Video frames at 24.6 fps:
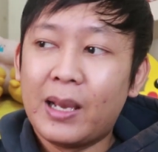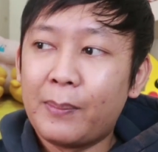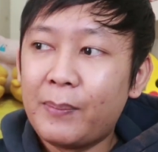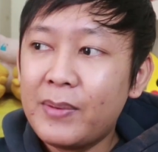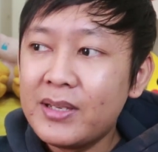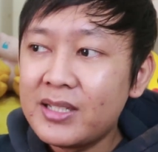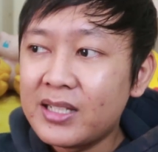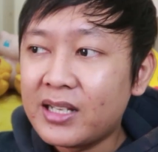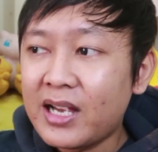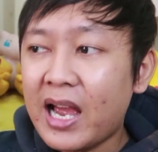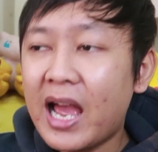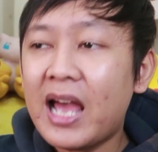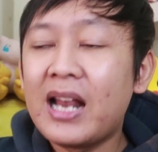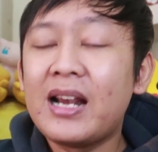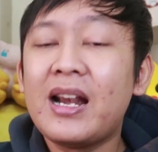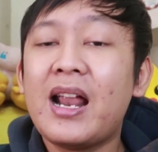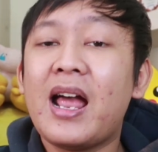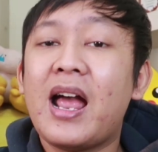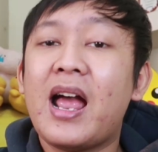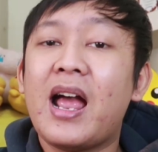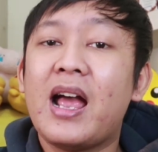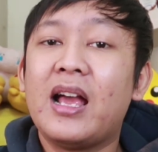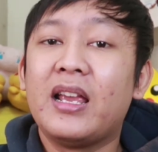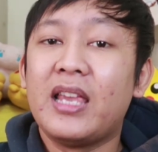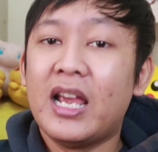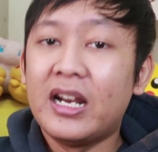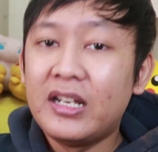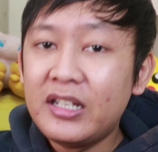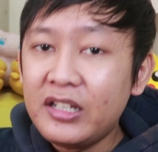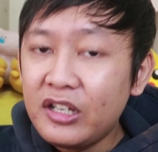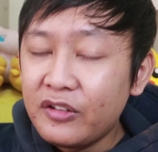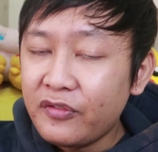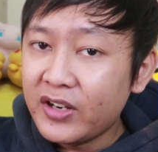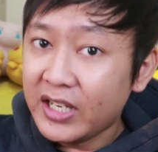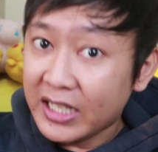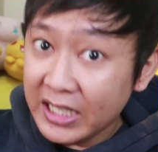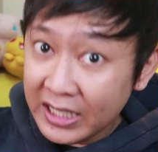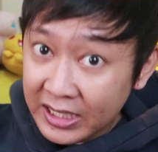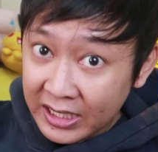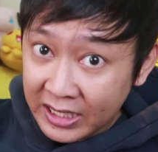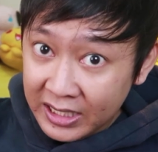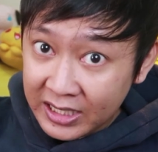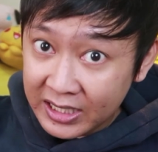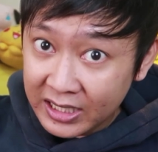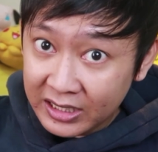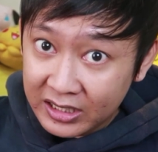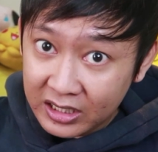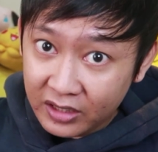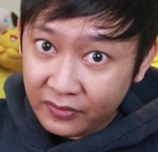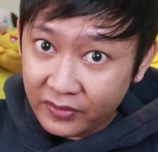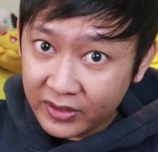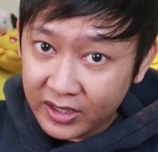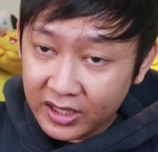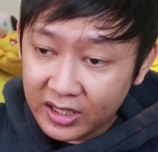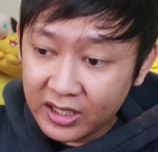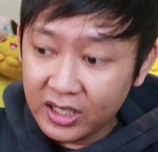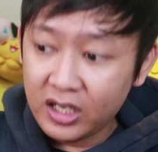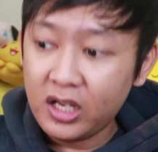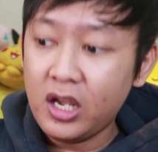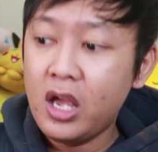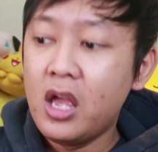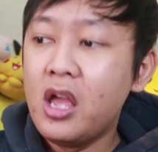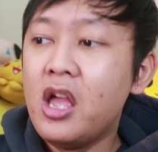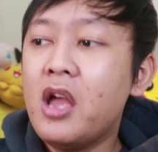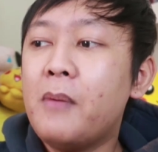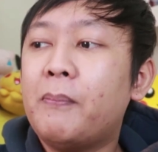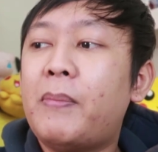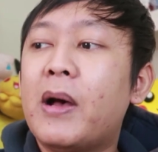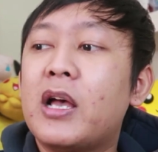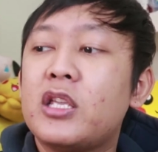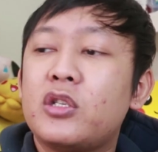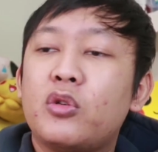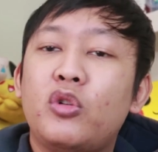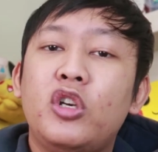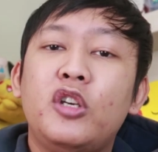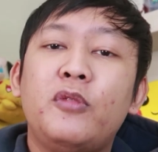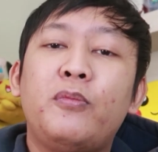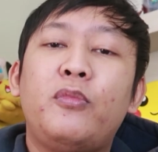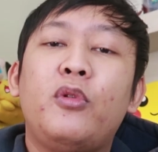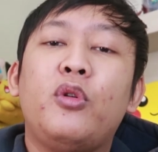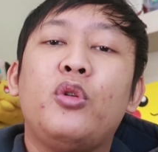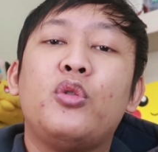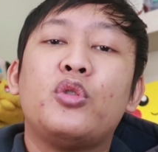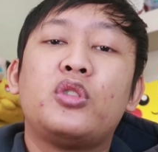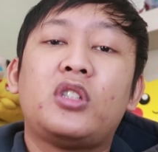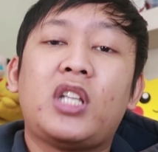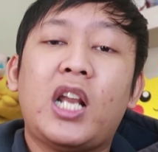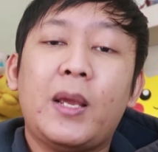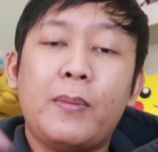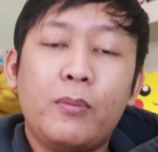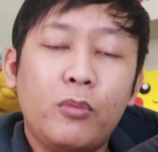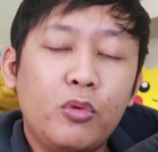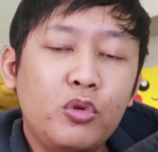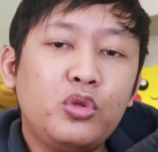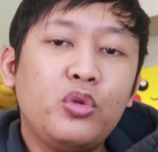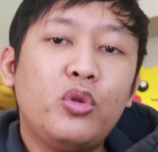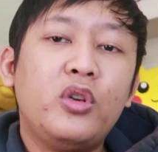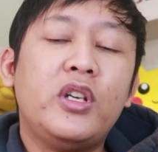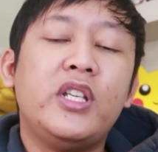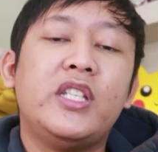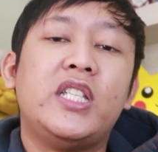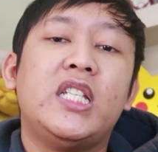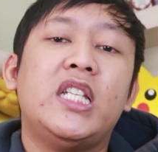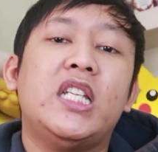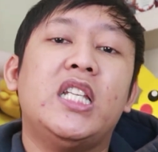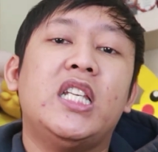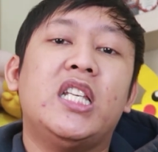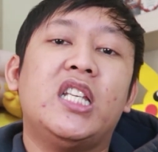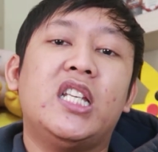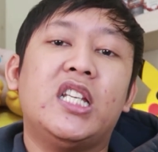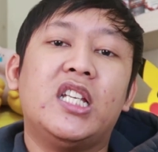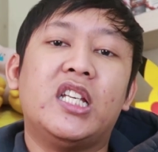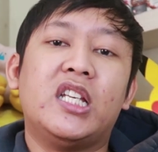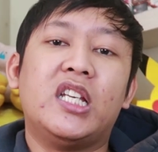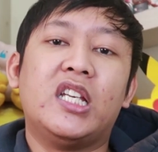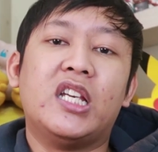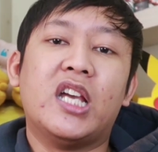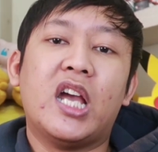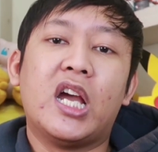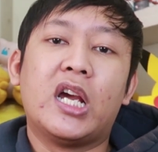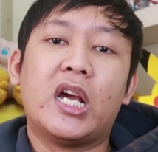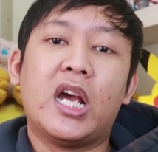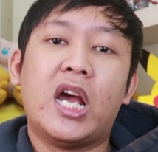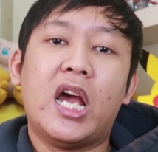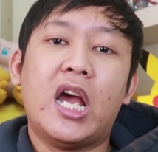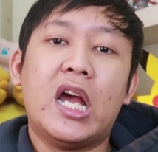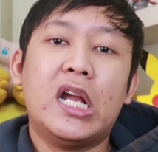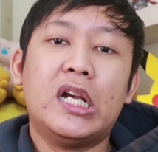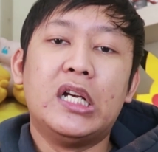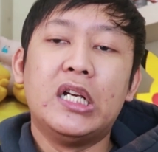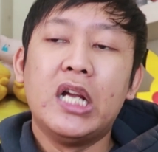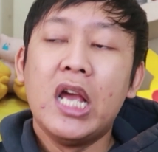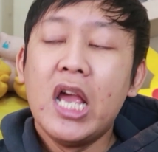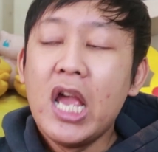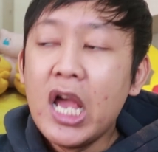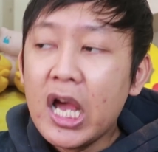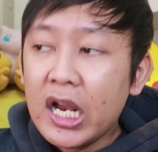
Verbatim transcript: Tapi sekarang ya di event ini, di event ini Basculin Blue Stripe muncul di sini ya kan.